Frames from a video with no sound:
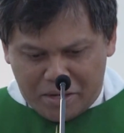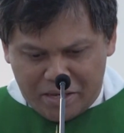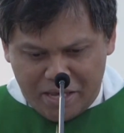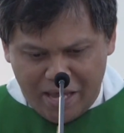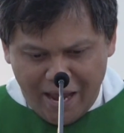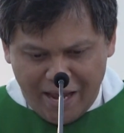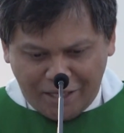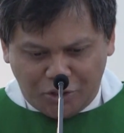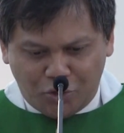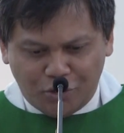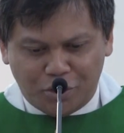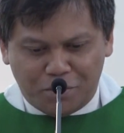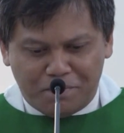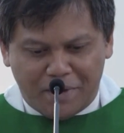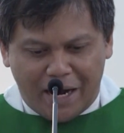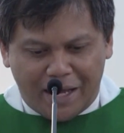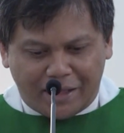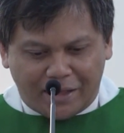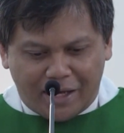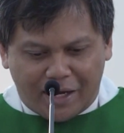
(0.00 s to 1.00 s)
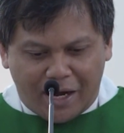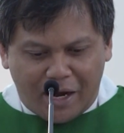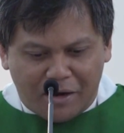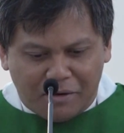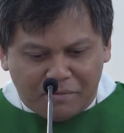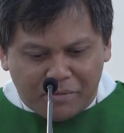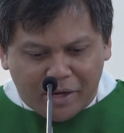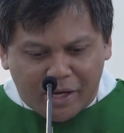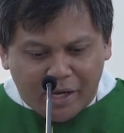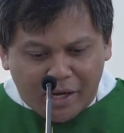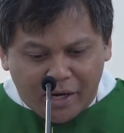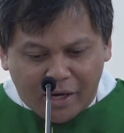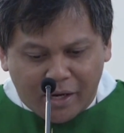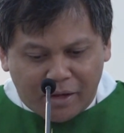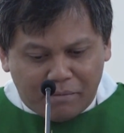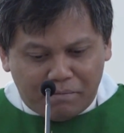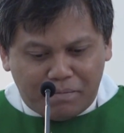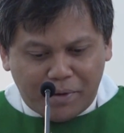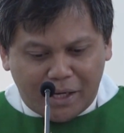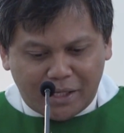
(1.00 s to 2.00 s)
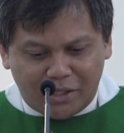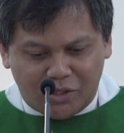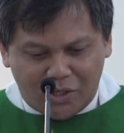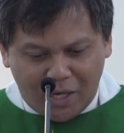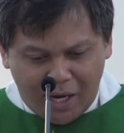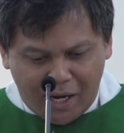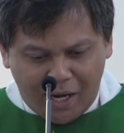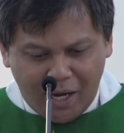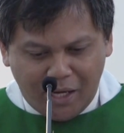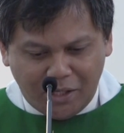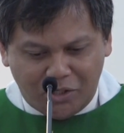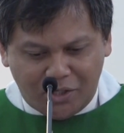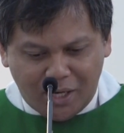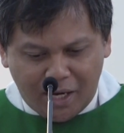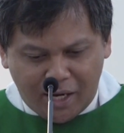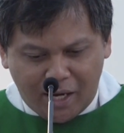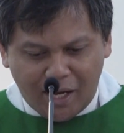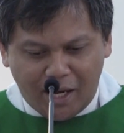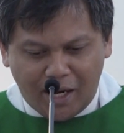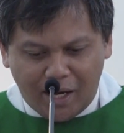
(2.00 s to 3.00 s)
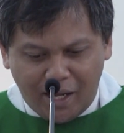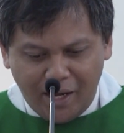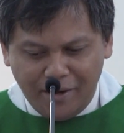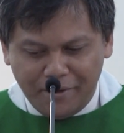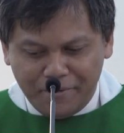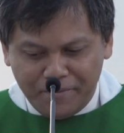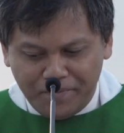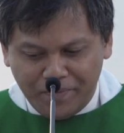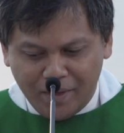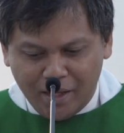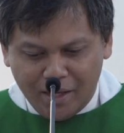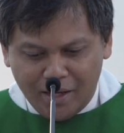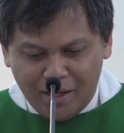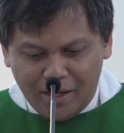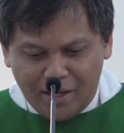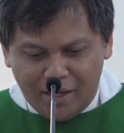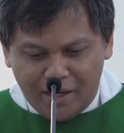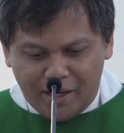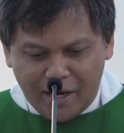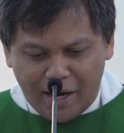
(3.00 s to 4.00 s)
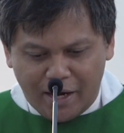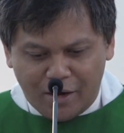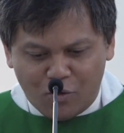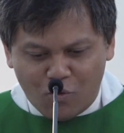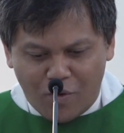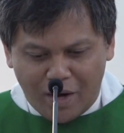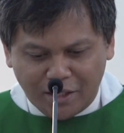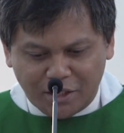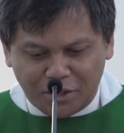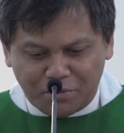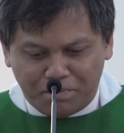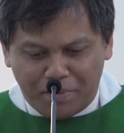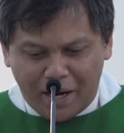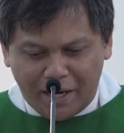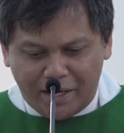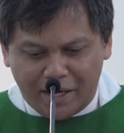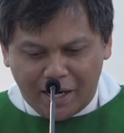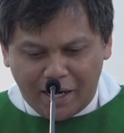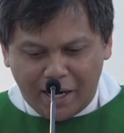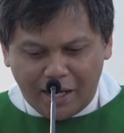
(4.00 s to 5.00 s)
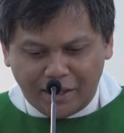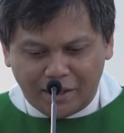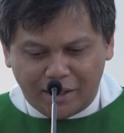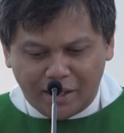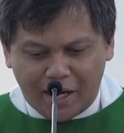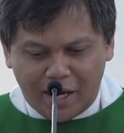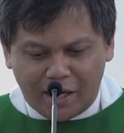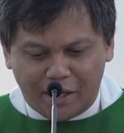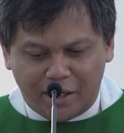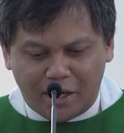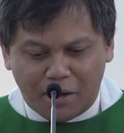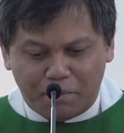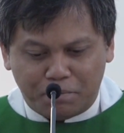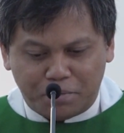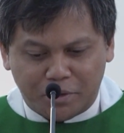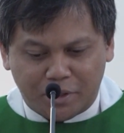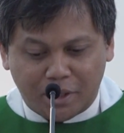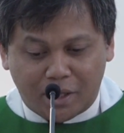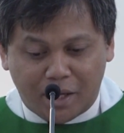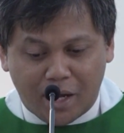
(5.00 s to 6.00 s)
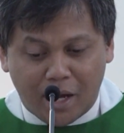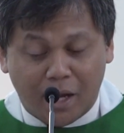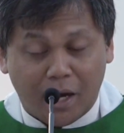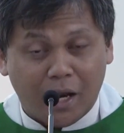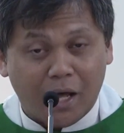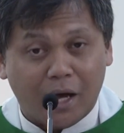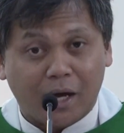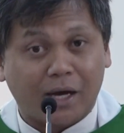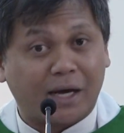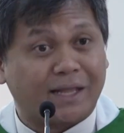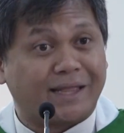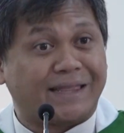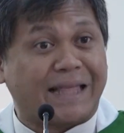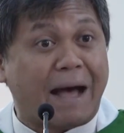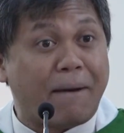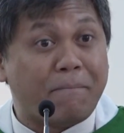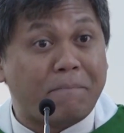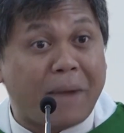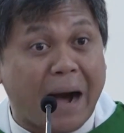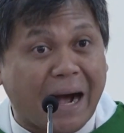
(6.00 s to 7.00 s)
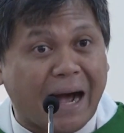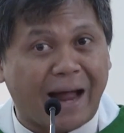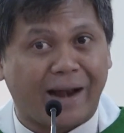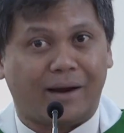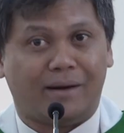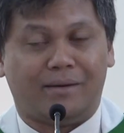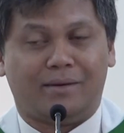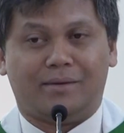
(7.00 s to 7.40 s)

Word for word: Yesus mengatakan begini, berjaga-jagalah dan waspadalah terhadap segala ketamakan.